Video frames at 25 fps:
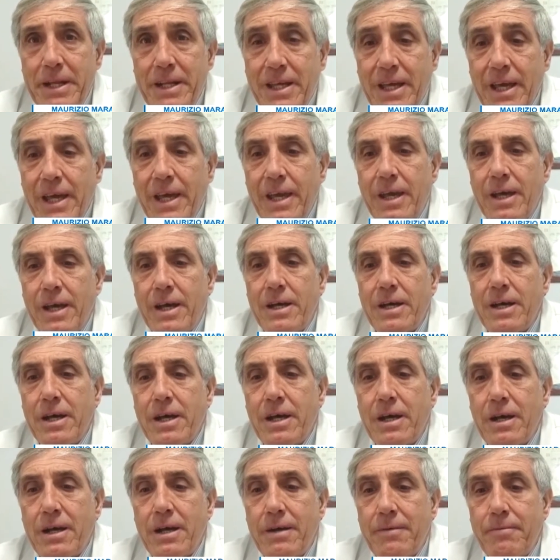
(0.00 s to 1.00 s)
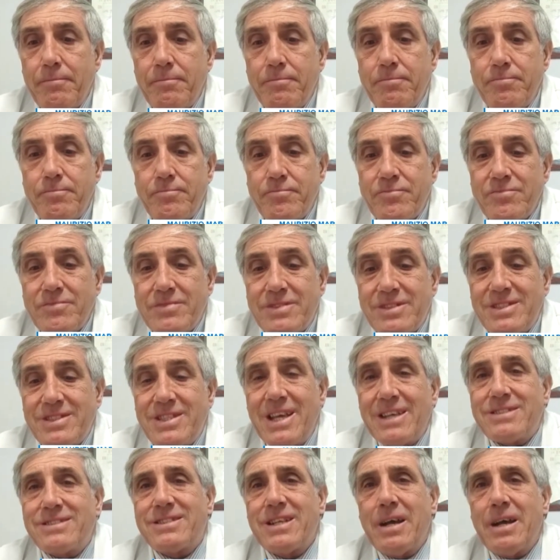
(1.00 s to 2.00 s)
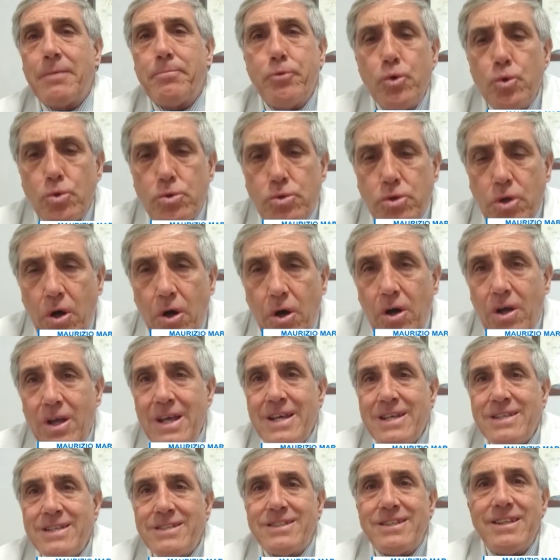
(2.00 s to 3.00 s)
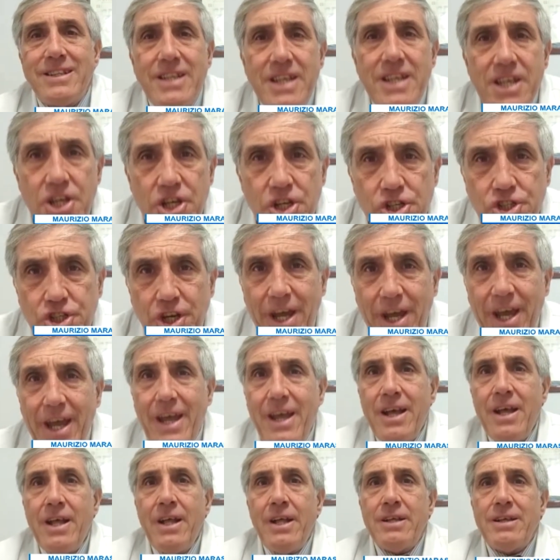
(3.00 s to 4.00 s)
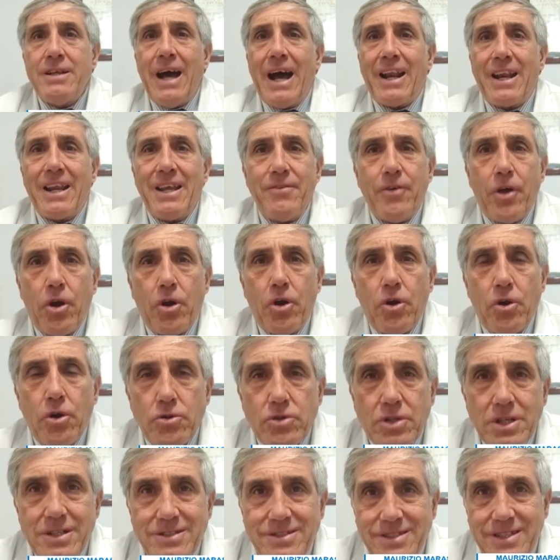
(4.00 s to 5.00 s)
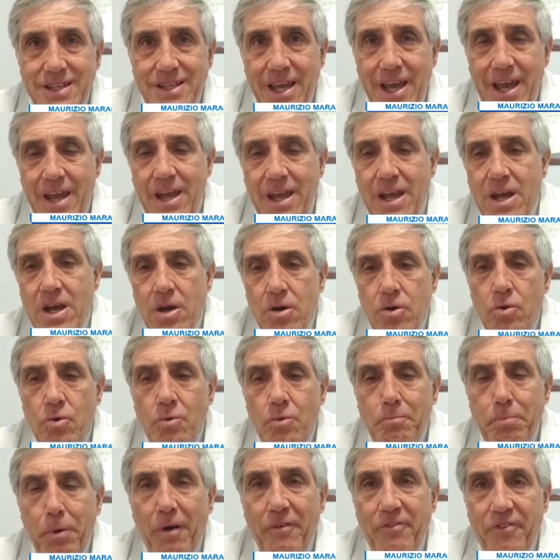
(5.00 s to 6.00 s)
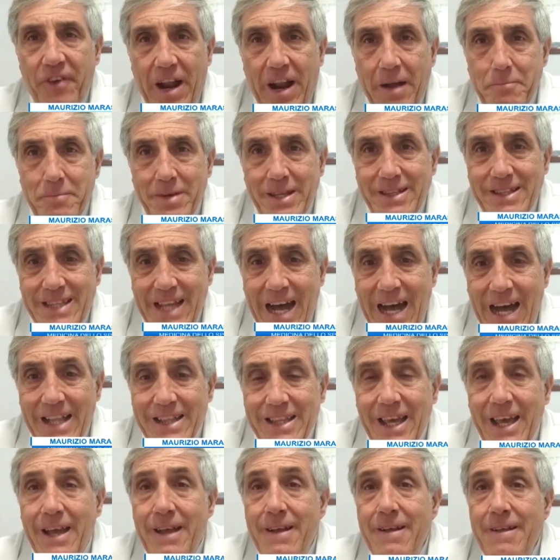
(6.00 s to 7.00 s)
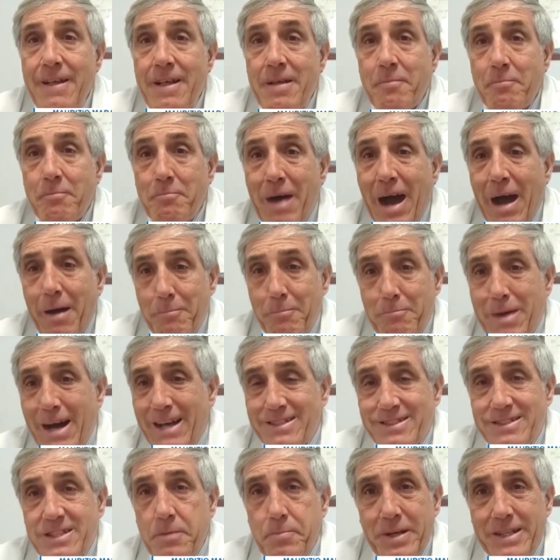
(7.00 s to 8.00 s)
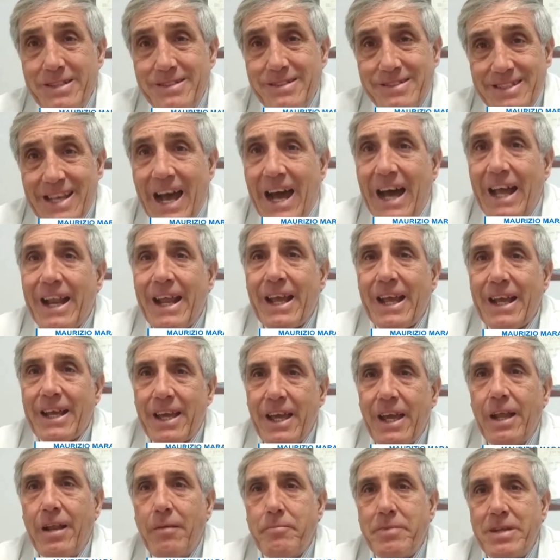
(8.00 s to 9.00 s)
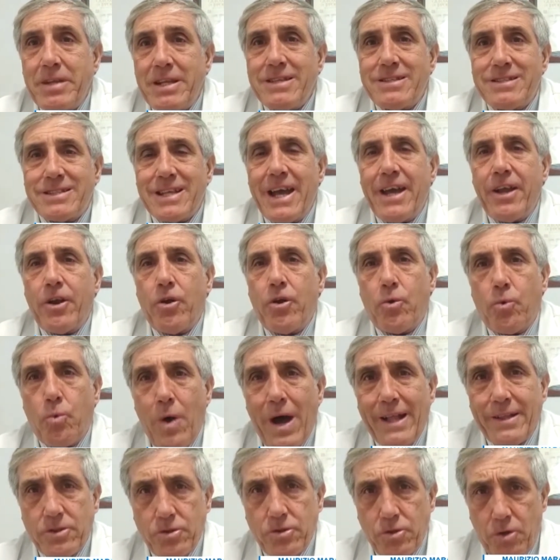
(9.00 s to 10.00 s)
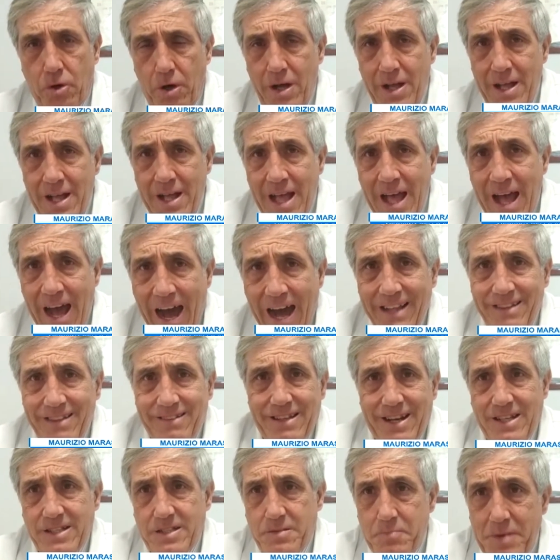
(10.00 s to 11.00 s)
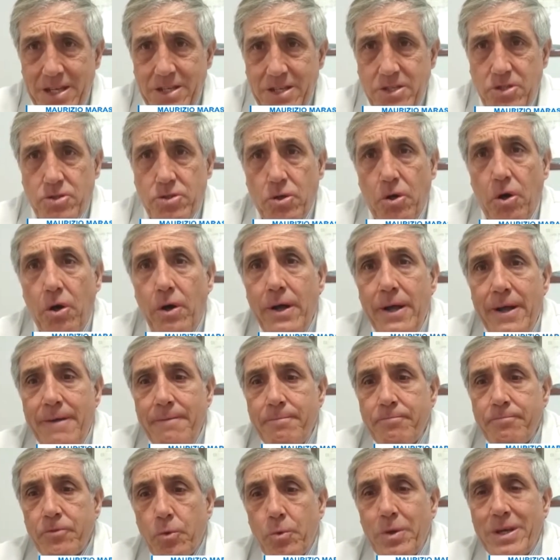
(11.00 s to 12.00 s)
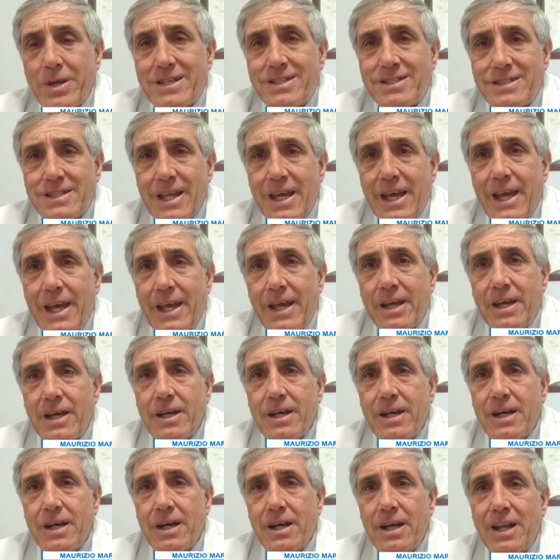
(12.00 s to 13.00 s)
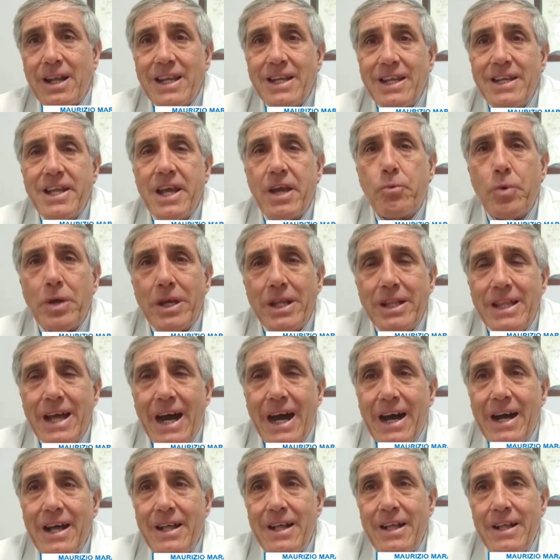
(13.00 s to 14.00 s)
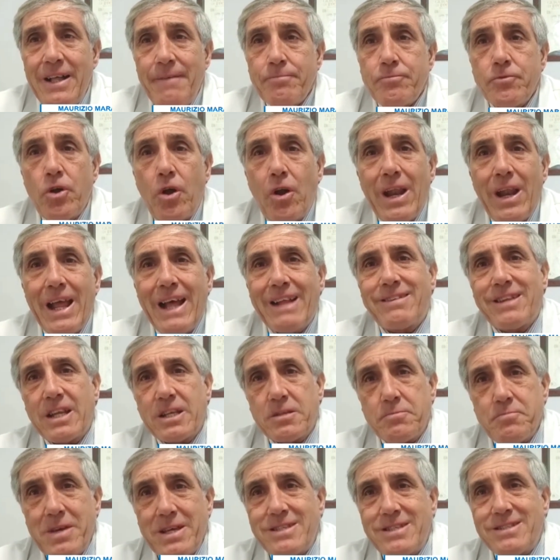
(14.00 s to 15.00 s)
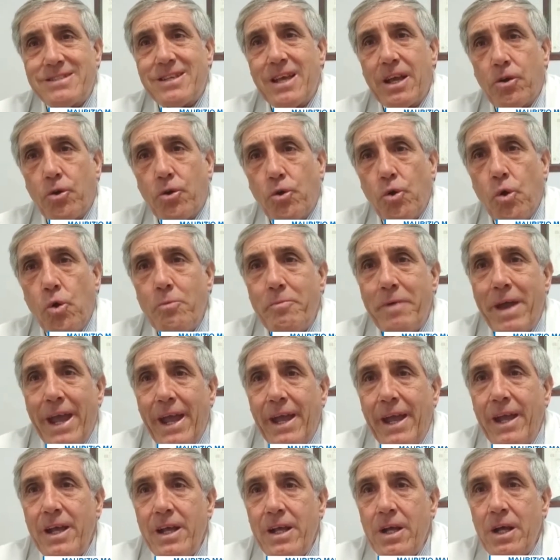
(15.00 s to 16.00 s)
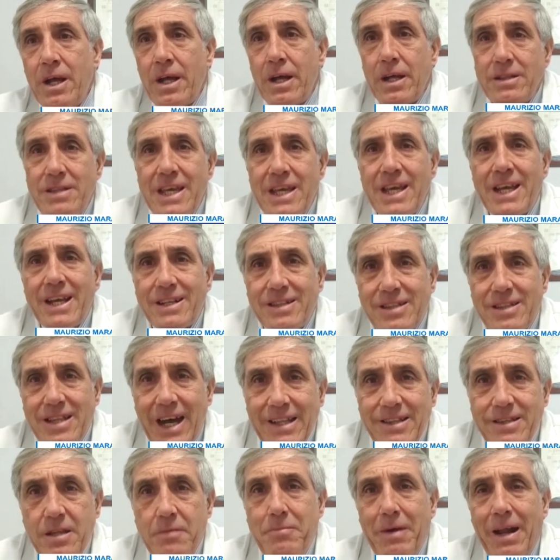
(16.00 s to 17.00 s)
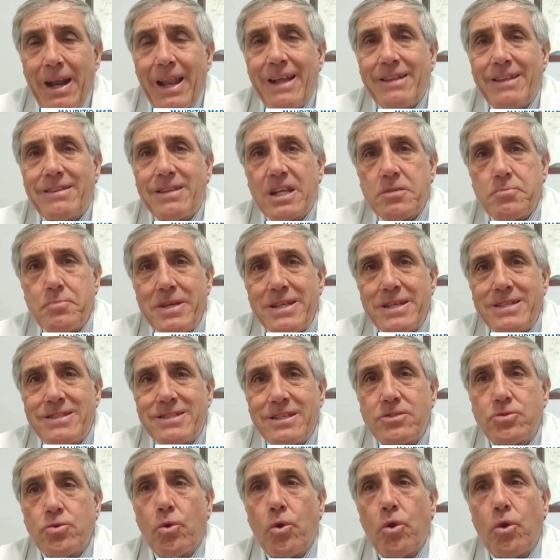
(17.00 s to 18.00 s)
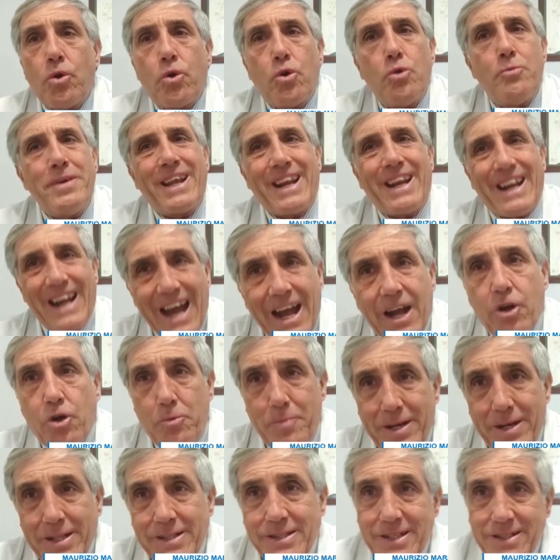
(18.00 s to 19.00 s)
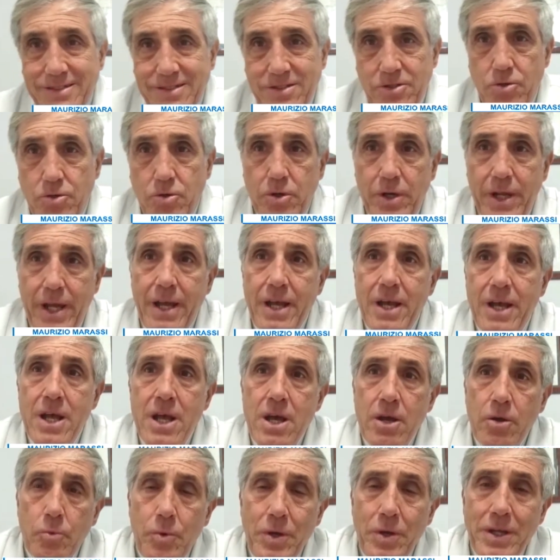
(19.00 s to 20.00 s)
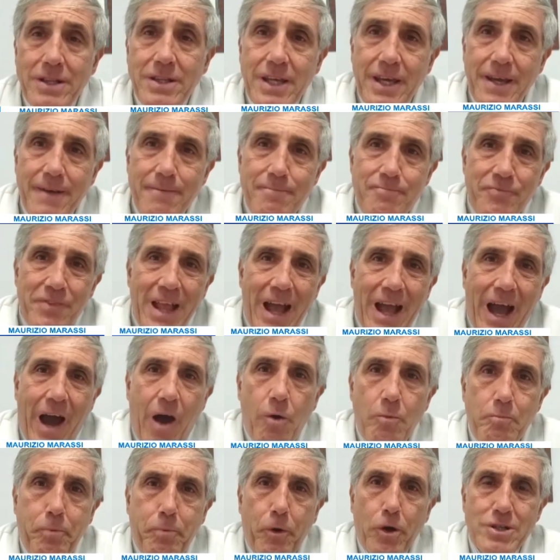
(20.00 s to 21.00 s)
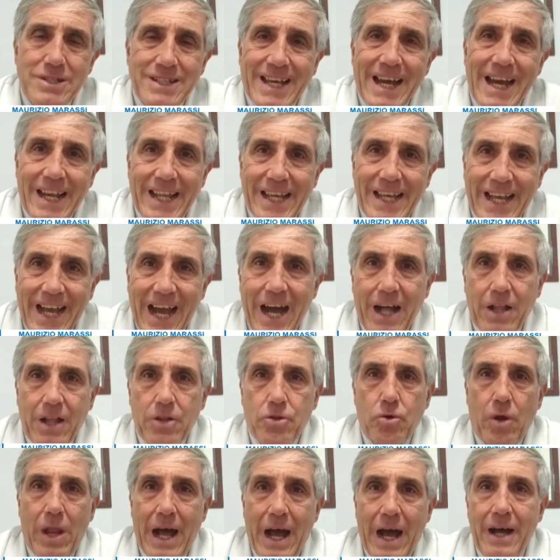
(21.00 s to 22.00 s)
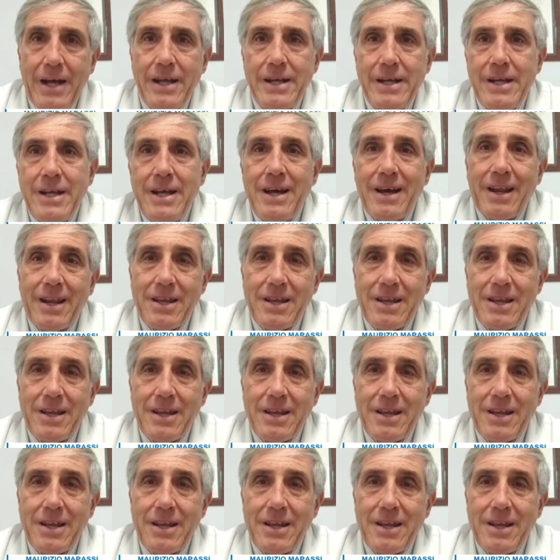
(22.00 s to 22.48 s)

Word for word: perché eh, si è saputo, si dice, arrivano notizie un po' frammentate, ma basti pensare che il Ministero quando ha trasmesso queste eh, linee guida non le ha trasmesse come diktat, ma le ha trasmesse solo come raccomandazione. Quindi ha un po' scaricato la